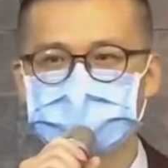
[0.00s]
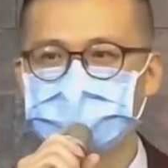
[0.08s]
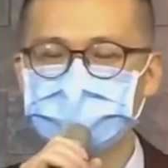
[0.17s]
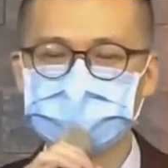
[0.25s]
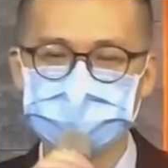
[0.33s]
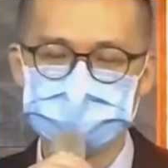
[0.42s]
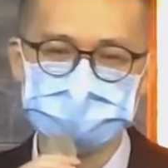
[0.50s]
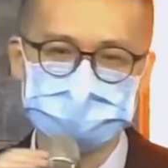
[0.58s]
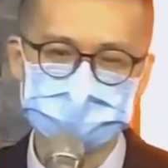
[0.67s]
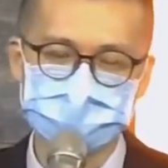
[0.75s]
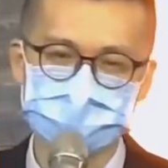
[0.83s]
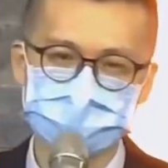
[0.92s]
是当我们有信
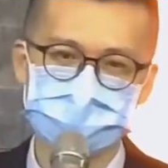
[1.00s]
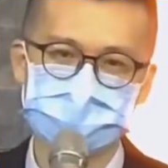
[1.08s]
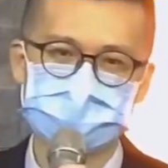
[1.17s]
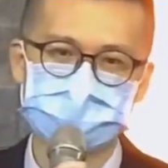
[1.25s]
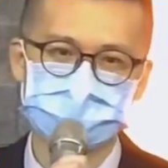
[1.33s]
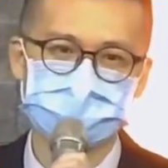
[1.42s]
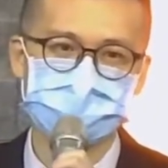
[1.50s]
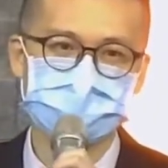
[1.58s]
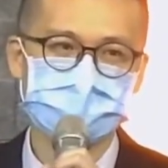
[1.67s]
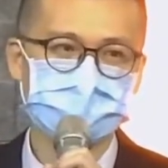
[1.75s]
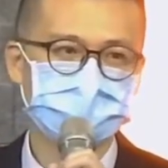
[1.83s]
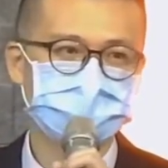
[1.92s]
心来跟随他的时候，
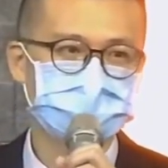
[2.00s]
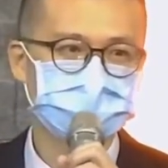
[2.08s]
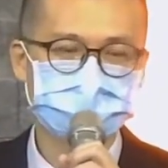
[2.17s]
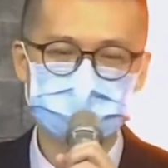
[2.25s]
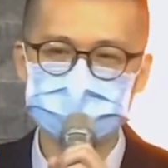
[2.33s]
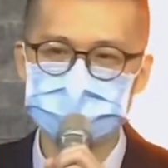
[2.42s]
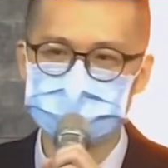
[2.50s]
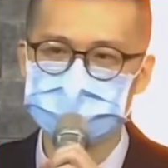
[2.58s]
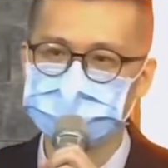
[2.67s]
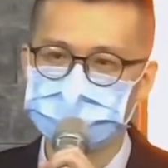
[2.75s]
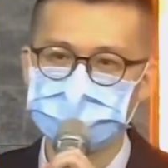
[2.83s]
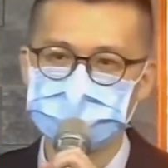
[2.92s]
我们就会因着这
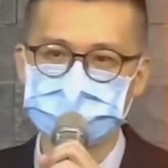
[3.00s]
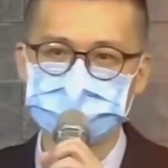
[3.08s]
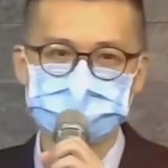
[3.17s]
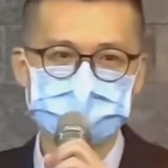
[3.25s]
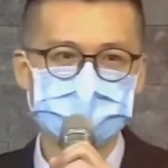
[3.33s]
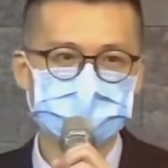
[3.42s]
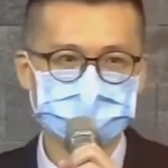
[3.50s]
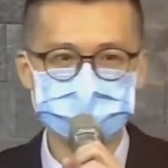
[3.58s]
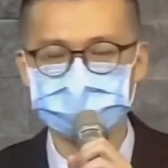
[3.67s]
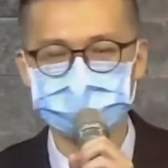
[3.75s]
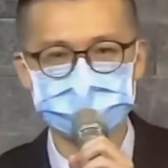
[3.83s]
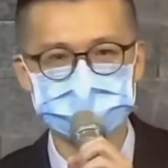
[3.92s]
个信心开
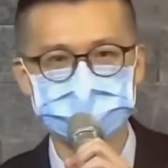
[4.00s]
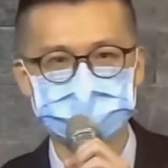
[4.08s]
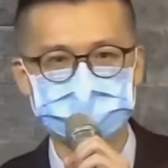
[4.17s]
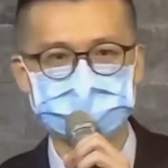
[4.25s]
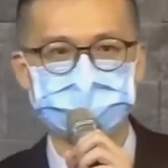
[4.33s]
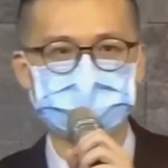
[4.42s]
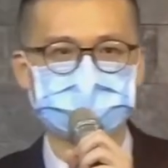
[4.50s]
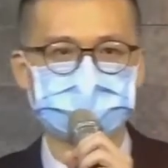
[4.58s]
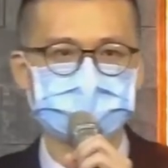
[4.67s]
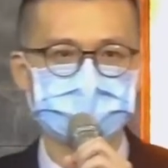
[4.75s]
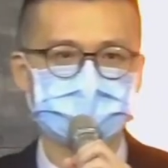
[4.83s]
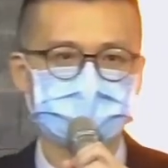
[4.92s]
始有一些的改变。
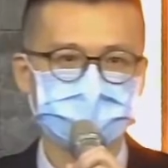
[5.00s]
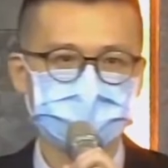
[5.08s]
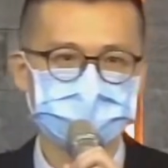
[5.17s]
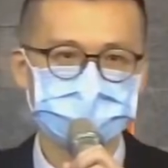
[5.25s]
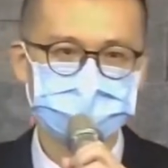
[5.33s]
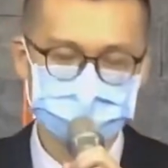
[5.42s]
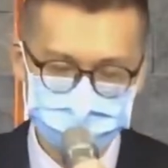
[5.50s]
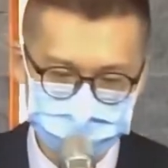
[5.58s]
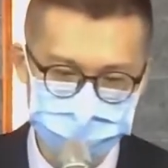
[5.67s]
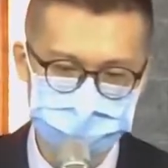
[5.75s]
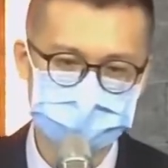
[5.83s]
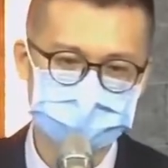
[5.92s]
如
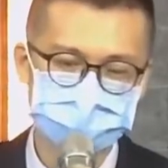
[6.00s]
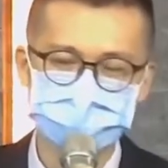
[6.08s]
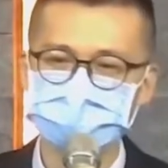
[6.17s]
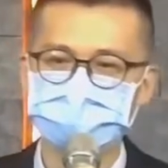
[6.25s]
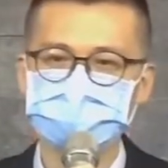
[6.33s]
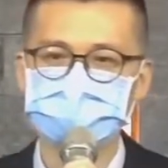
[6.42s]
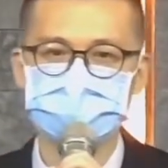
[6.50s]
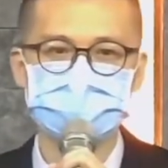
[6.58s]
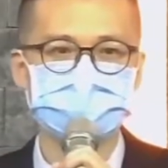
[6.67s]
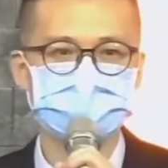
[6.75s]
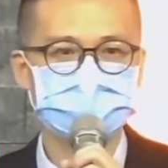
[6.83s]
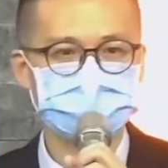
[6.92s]
果我们真的做了错
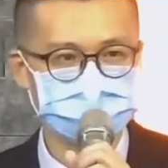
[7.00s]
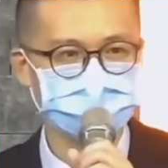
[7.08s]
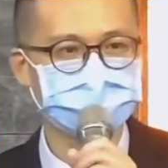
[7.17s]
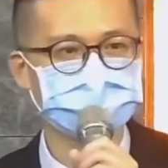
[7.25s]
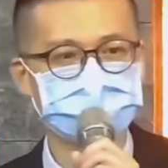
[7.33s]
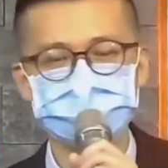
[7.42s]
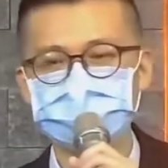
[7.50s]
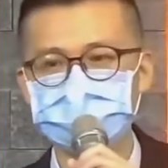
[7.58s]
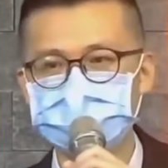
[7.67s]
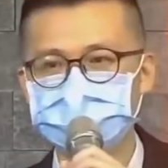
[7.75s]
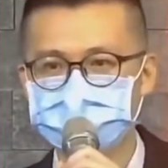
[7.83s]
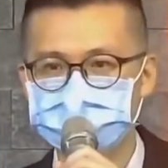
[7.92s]
事，至少我们是愿
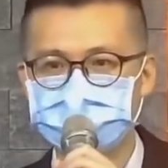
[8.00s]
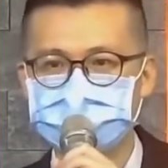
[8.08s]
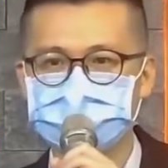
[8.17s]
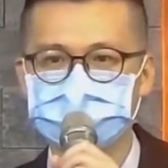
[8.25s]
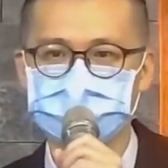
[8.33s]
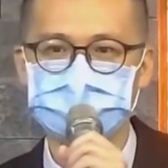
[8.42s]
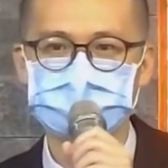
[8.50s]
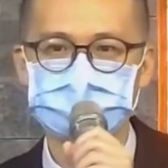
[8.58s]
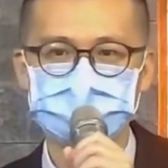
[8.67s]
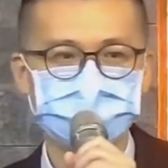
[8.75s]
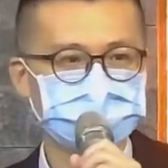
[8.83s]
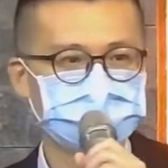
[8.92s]
意悔改的人，
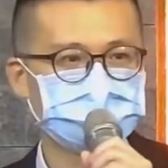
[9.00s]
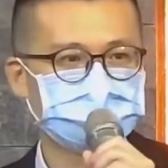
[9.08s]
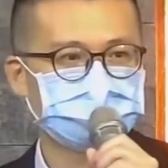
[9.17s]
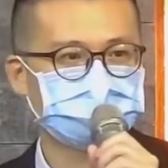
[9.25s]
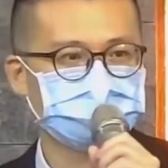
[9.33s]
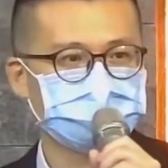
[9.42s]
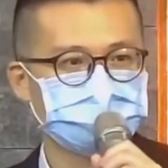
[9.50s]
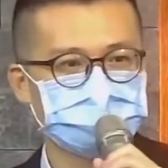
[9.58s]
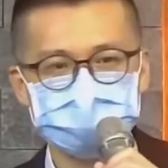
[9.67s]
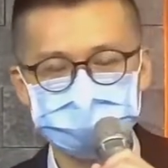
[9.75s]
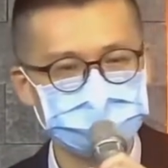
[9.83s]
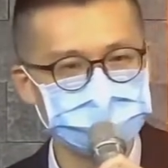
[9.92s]
而不是那一个
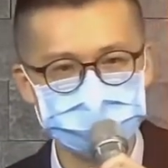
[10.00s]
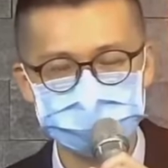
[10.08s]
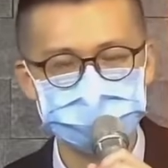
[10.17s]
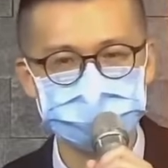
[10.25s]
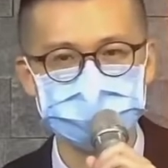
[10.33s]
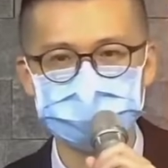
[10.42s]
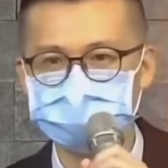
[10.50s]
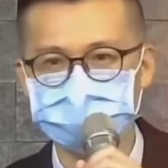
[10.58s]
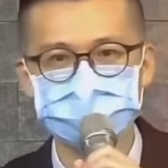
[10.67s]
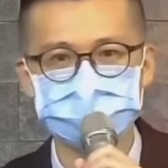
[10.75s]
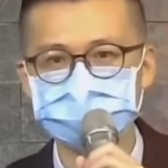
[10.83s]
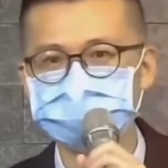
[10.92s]
将错就错，我
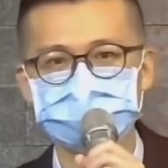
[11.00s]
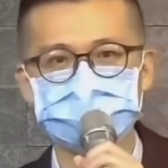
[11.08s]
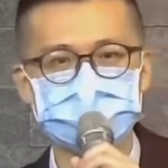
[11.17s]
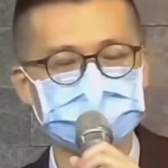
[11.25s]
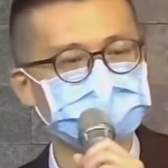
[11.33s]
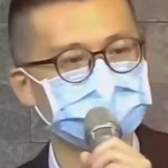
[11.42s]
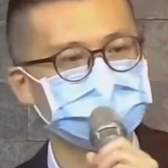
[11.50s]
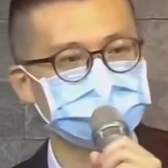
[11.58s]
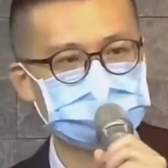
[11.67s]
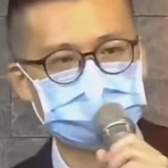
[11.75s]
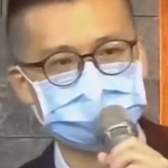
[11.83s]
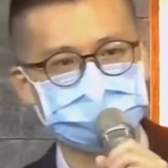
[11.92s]
就继续循着这条路
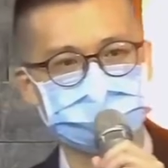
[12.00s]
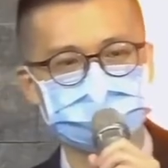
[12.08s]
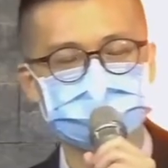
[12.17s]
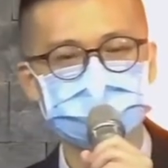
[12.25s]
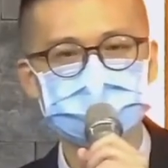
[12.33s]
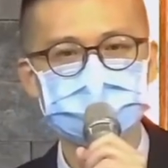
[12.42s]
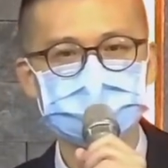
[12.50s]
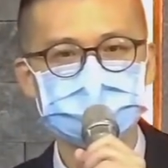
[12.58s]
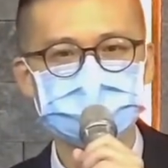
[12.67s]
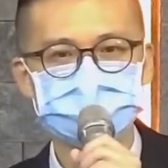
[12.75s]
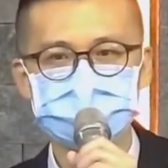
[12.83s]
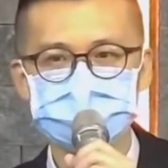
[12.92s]
下去的人。
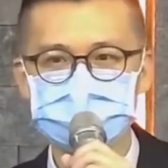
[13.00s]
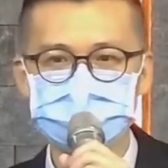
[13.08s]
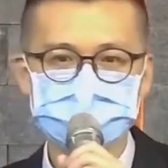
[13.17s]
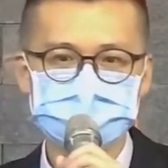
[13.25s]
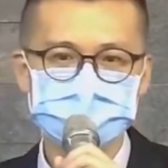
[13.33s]
所以我觉得。